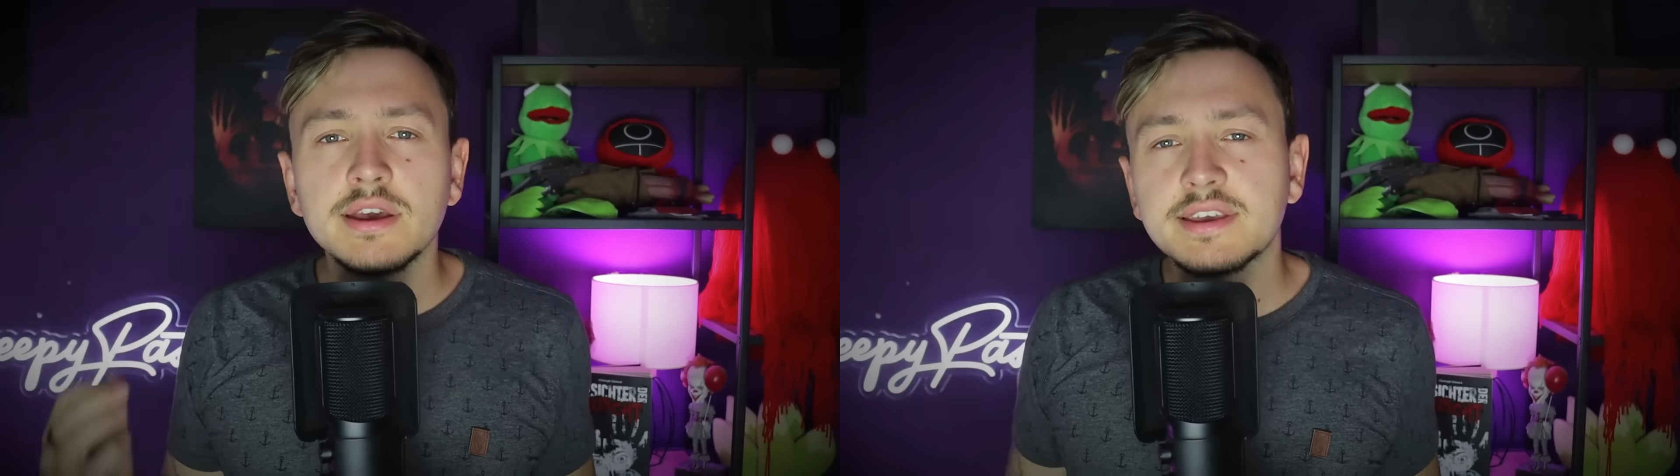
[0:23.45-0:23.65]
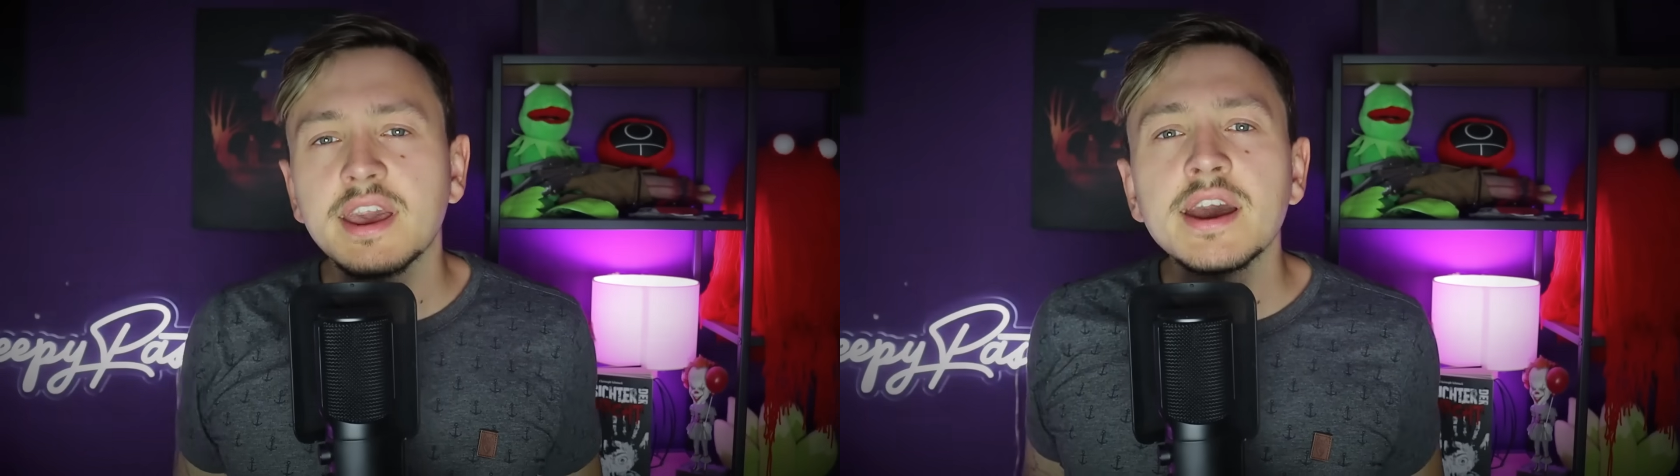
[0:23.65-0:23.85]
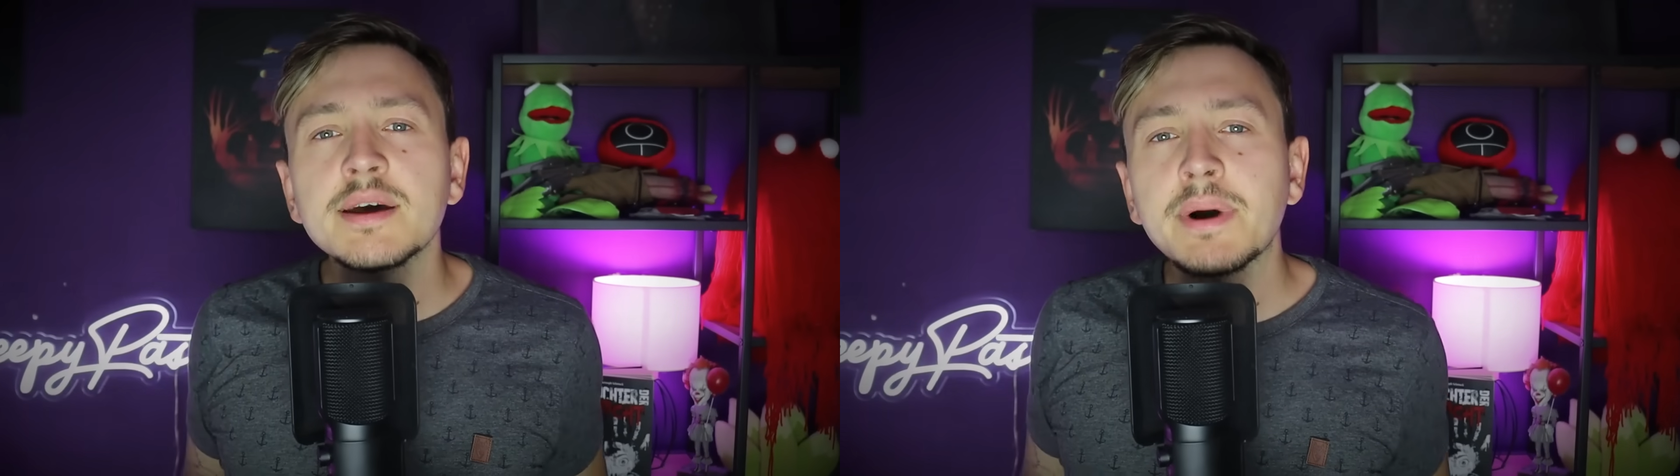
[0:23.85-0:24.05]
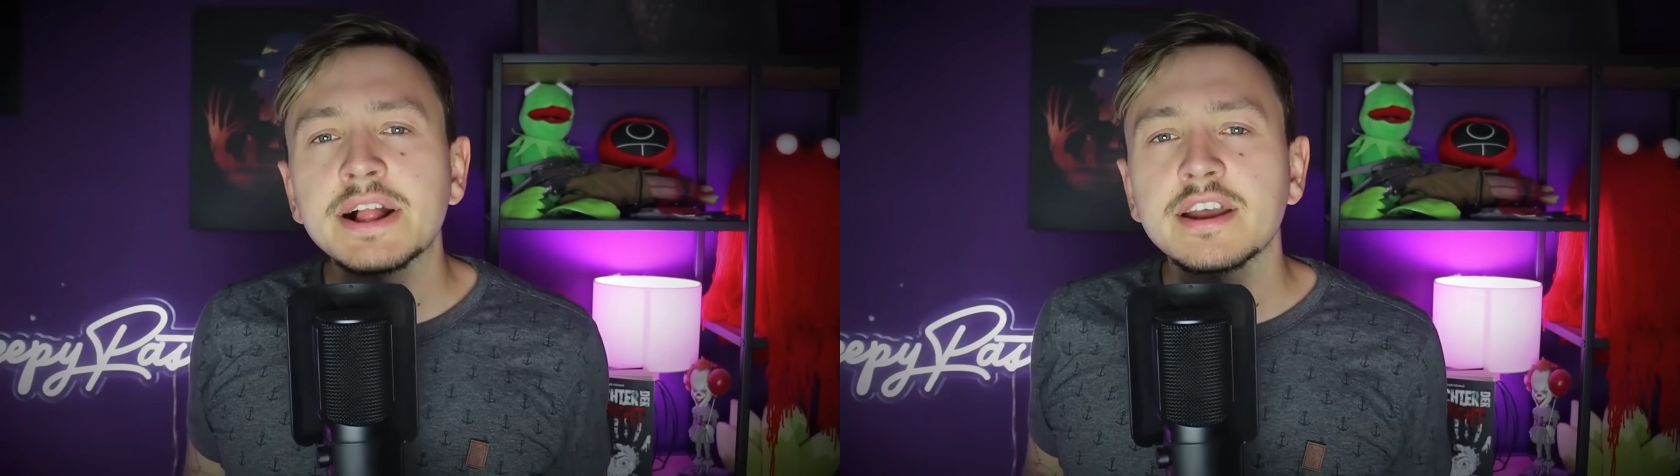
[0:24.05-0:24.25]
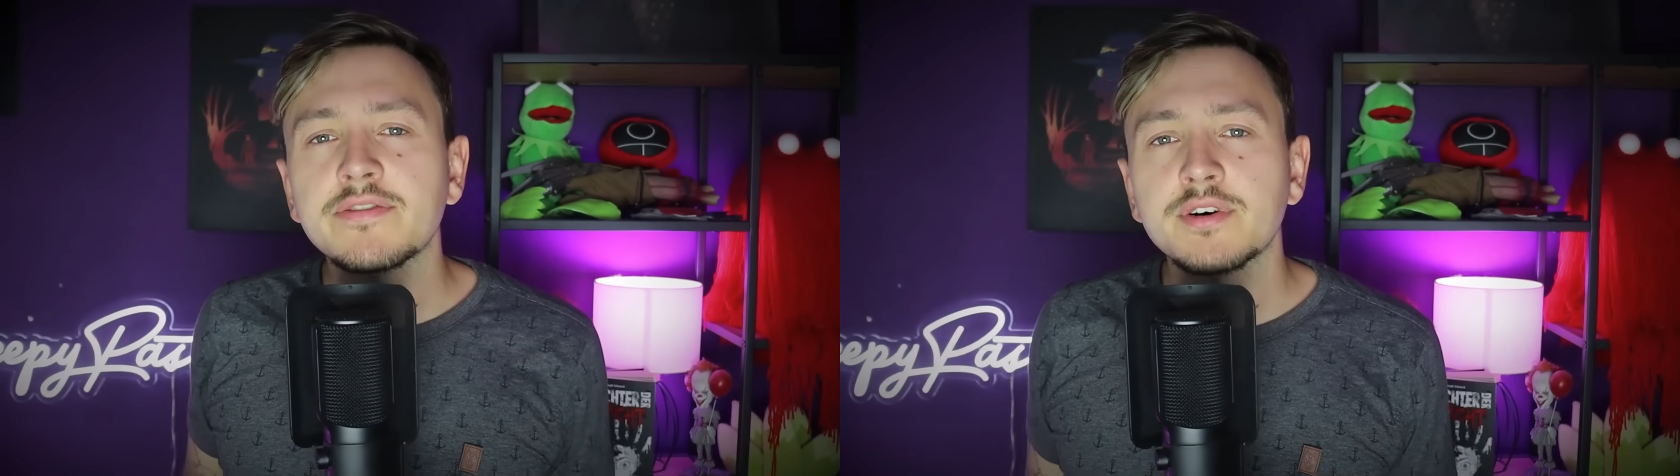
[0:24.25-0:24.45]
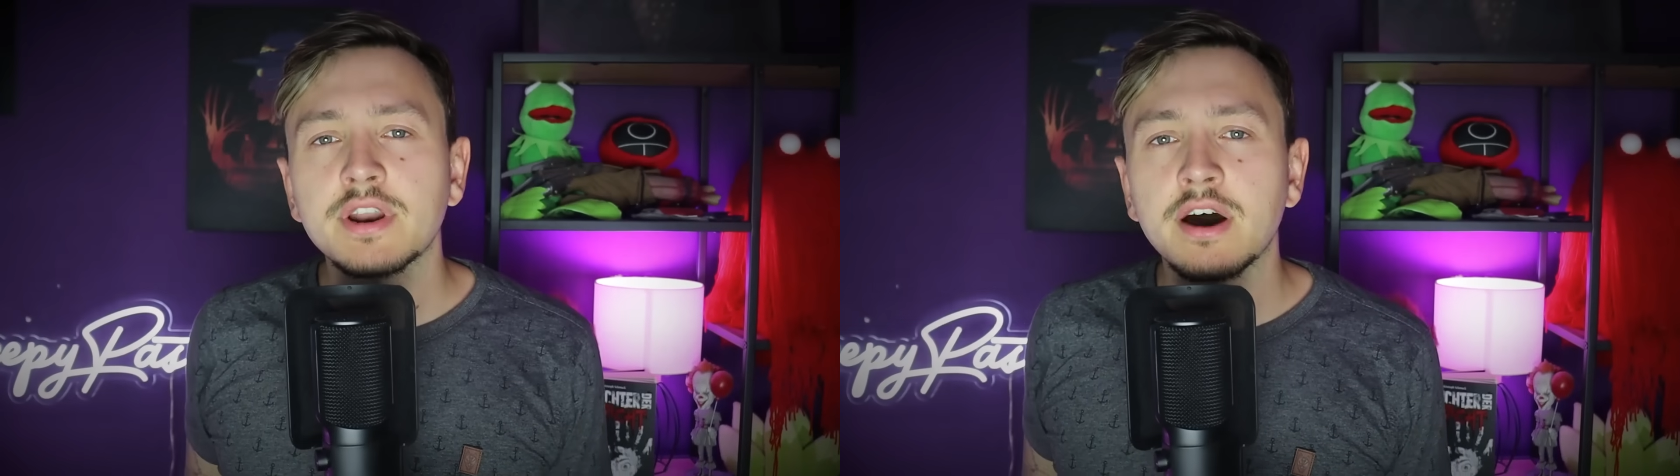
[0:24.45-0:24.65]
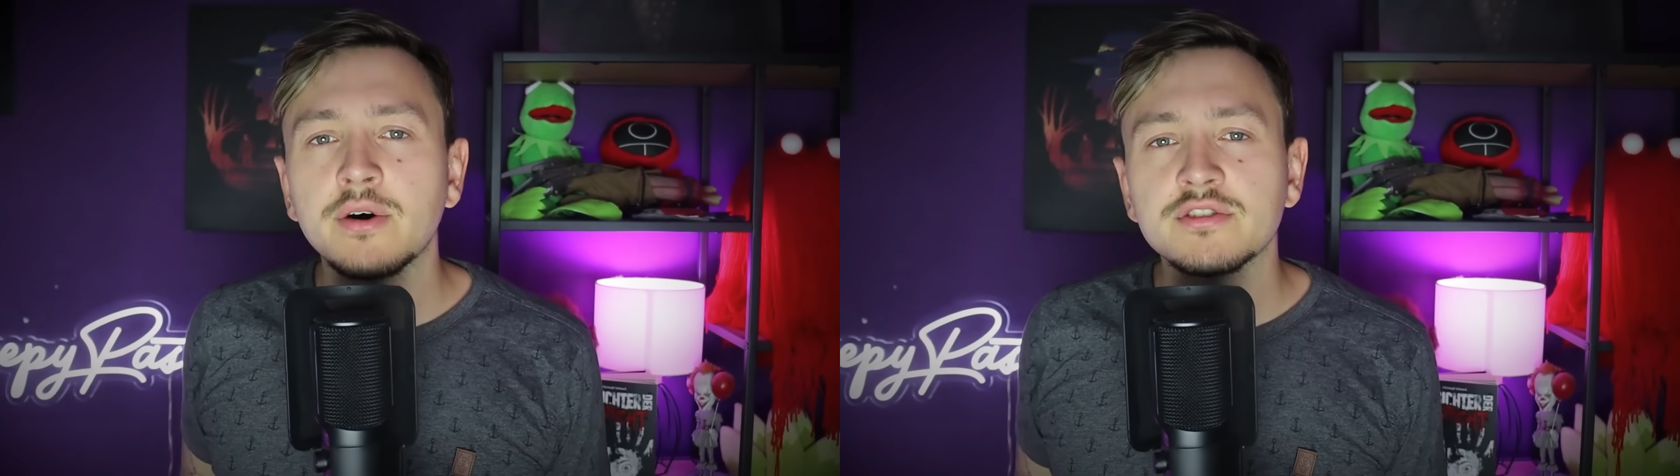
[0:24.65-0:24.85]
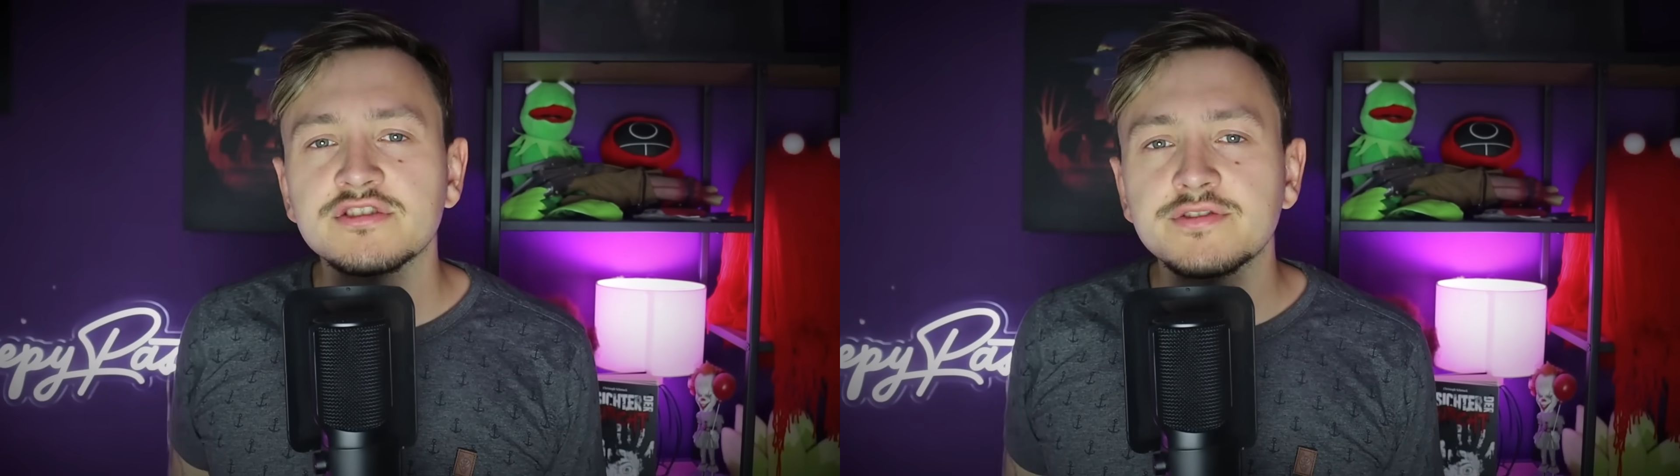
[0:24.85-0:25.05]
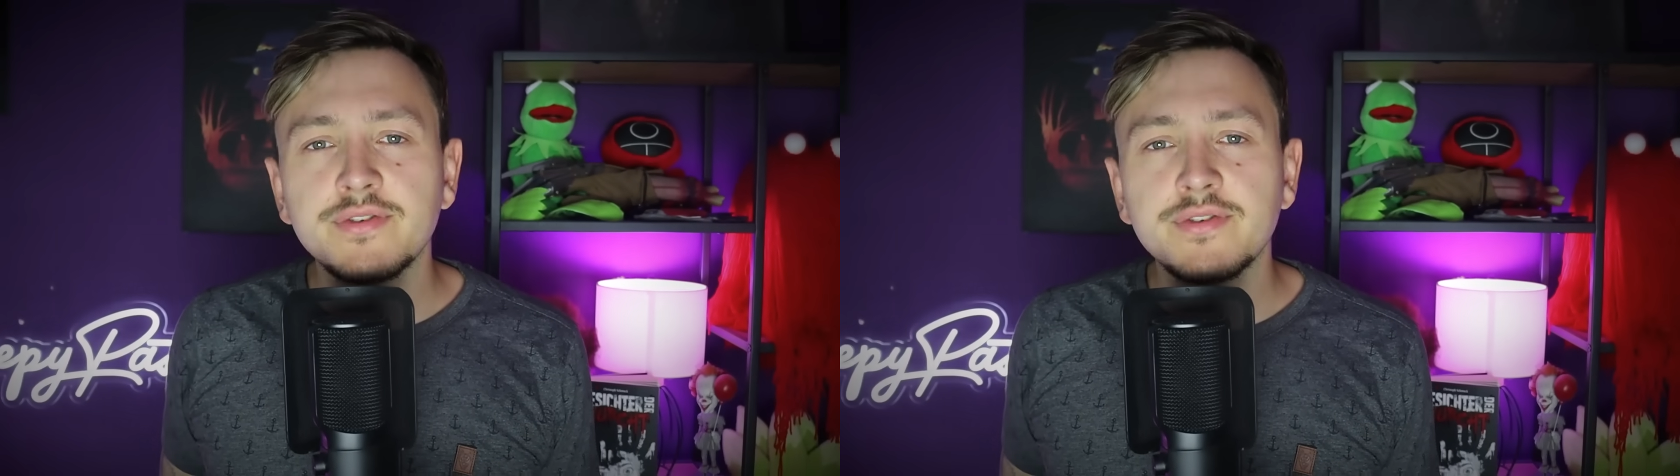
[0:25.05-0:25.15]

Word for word: Ich gehe mal davon aus,